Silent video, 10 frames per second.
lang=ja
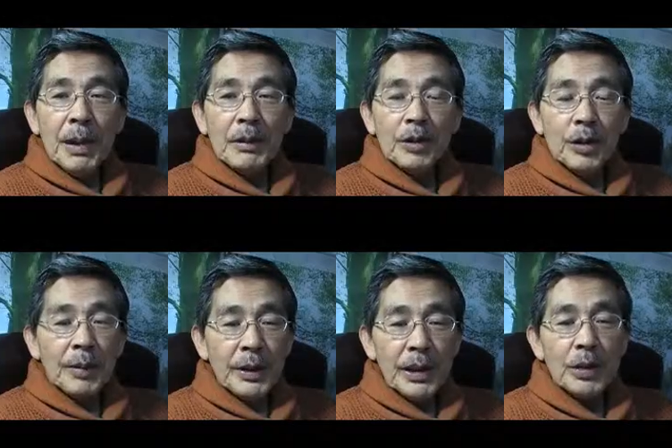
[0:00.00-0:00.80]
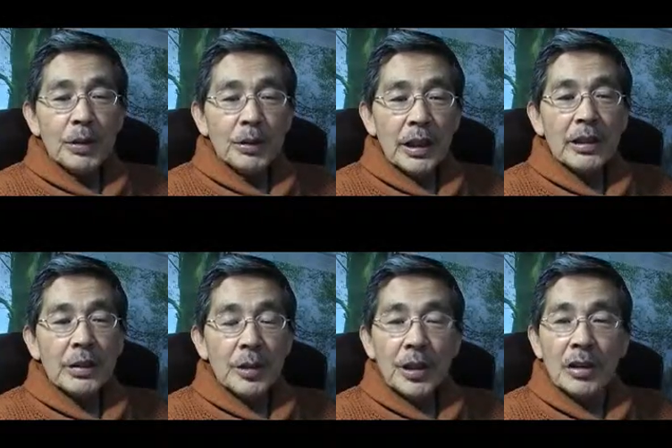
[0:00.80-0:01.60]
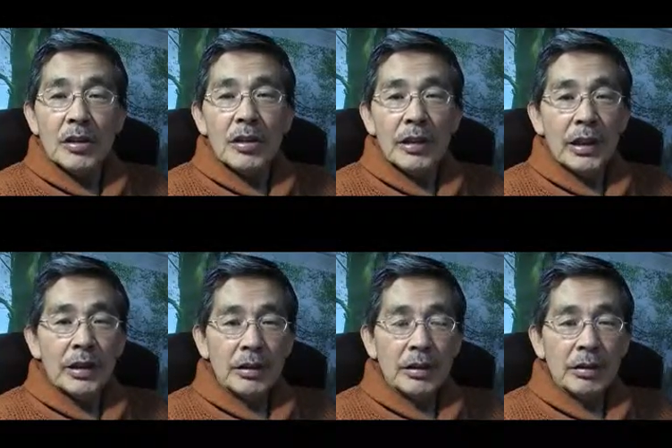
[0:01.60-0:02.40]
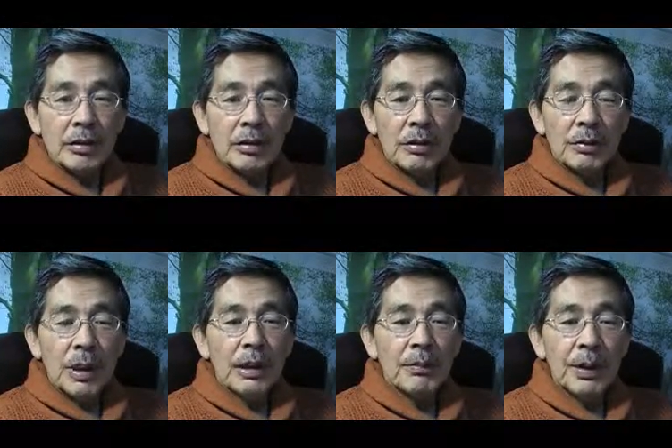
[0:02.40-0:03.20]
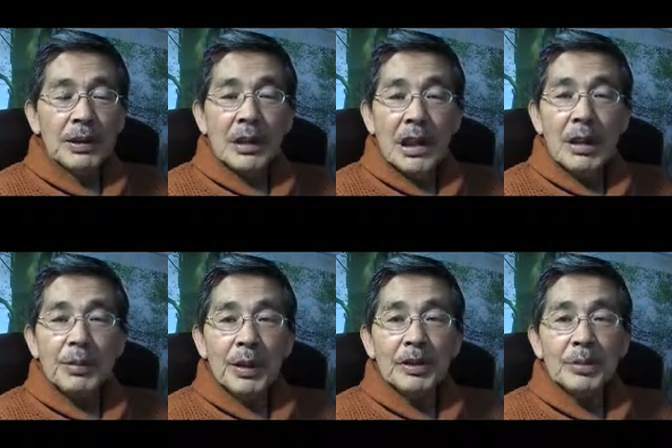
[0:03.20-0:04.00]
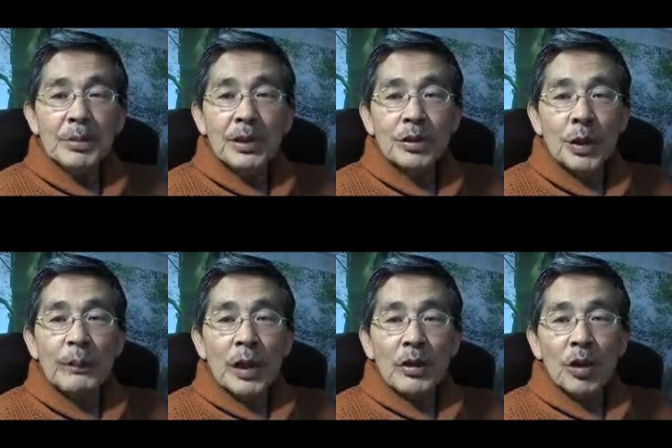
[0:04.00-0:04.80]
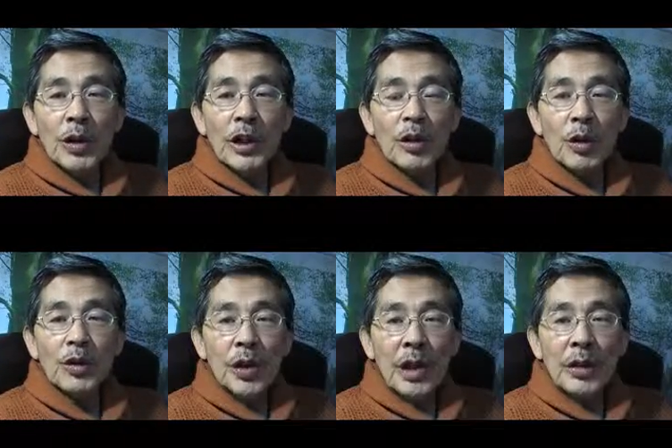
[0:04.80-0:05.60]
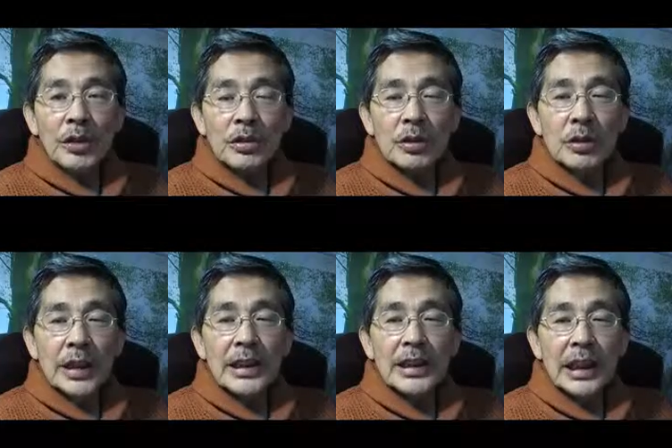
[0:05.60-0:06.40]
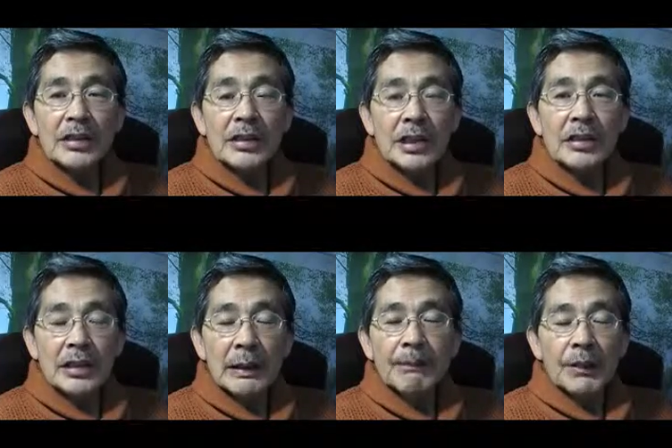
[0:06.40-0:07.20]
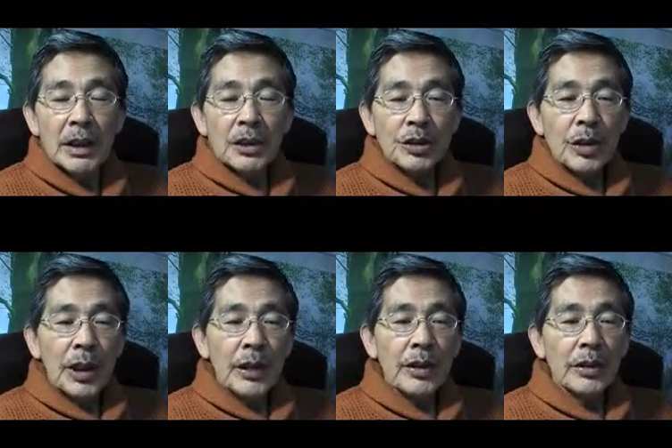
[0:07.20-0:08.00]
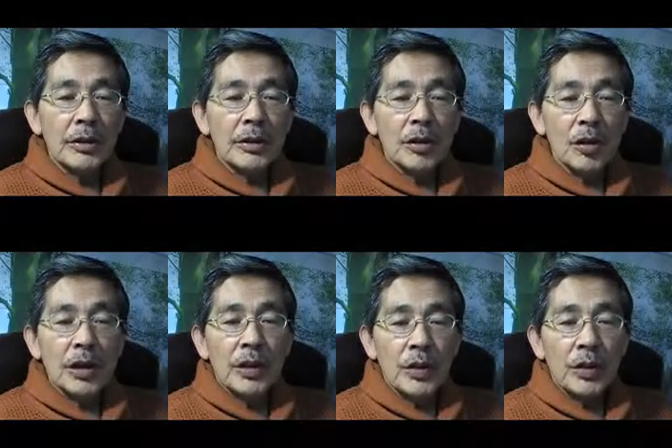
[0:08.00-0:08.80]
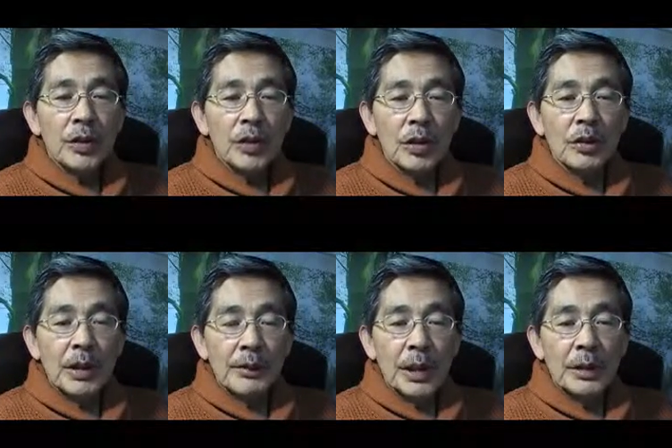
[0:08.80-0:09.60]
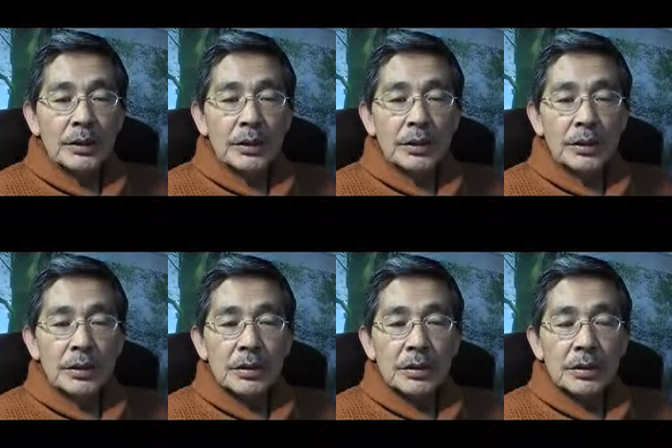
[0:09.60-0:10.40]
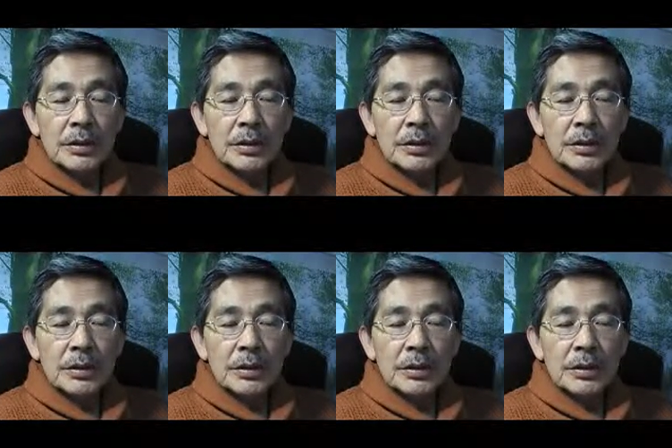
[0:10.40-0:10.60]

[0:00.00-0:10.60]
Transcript: まあ、そこまでひどくなくても、ケチって言われてる人、まあ、一般的に言いますと、長男、長女がそうなりやすいですね。それはなぜかというと、長男、長女っていうのは、まあ、あの、